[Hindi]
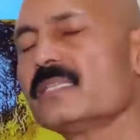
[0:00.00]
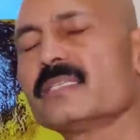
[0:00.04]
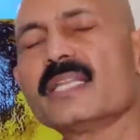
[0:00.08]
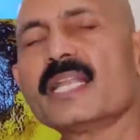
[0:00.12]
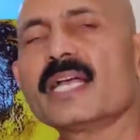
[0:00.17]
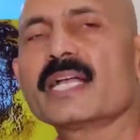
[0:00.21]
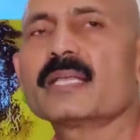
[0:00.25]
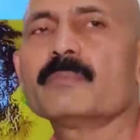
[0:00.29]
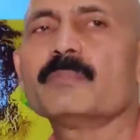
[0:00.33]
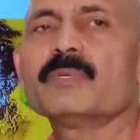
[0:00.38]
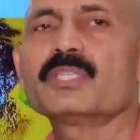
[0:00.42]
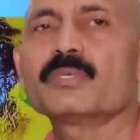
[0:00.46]
इस
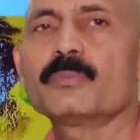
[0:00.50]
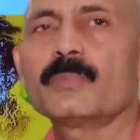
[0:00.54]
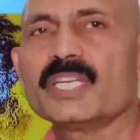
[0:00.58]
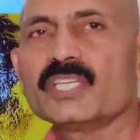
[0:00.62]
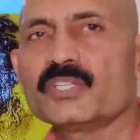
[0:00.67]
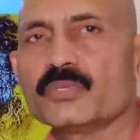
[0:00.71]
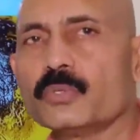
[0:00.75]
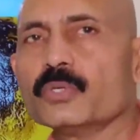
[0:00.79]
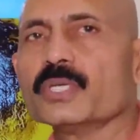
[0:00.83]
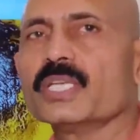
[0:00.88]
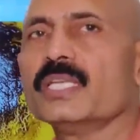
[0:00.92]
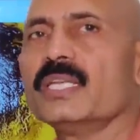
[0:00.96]
इलाके में तो
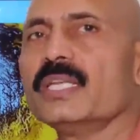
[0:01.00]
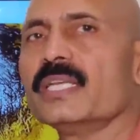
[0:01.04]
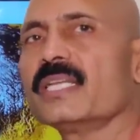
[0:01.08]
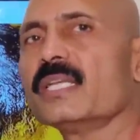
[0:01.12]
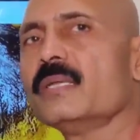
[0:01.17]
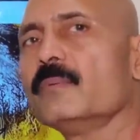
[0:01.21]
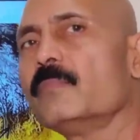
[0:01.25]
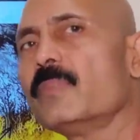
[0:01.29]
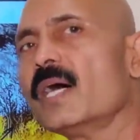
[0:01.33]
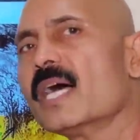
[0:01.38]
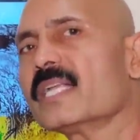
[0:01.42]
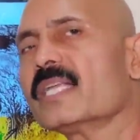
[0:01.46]
बारिश होगी
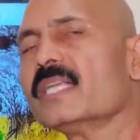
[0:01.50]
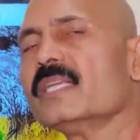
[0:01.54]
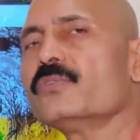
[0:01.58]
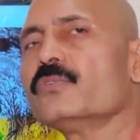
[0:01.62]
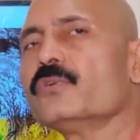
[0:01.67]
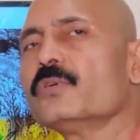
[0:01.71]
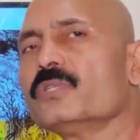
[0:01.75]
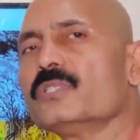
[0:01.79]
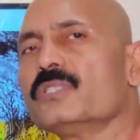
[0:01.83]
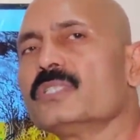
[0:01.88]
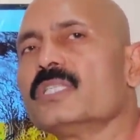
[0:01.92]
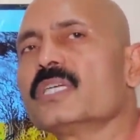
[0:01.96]
लेकिन बाकी
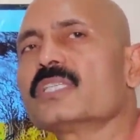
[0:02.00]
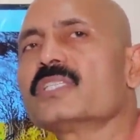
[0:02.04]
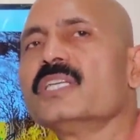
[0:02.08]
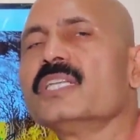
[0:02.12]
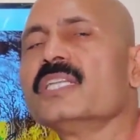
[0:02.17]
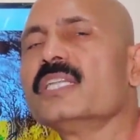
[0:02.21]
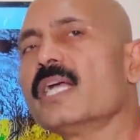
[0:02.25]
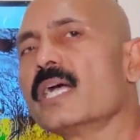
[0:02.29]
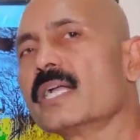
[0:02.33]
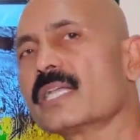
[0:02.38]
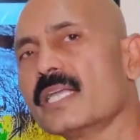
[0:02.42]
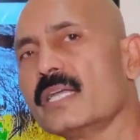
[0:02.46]
जो
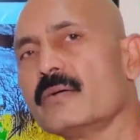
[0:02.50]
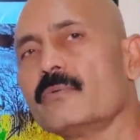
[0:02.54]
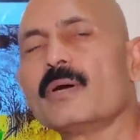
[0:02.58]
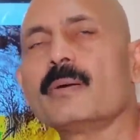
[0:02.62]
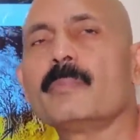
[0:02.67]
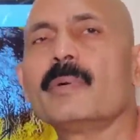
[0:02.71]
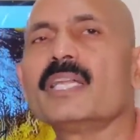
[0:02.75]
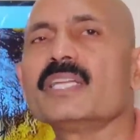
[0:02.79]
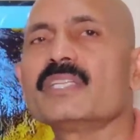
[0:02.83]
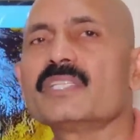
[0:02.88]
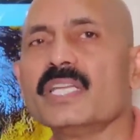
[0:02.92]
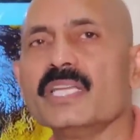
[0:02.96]
दक्षिणी इलाके हैं
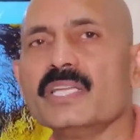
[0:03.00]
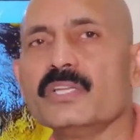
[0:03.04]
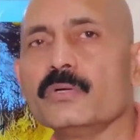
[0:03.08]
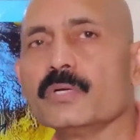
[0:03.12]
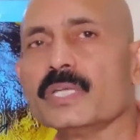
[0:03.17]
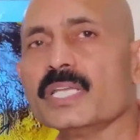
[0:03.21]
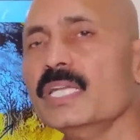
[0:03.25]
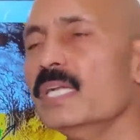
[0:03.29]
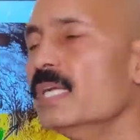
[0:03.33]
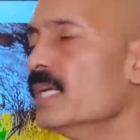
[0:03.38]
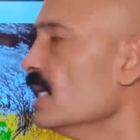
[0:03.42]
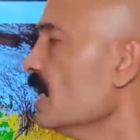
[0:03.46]
वहाँ बारिश नहीं
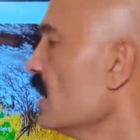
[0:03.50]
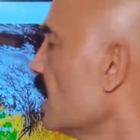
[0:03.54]
होगी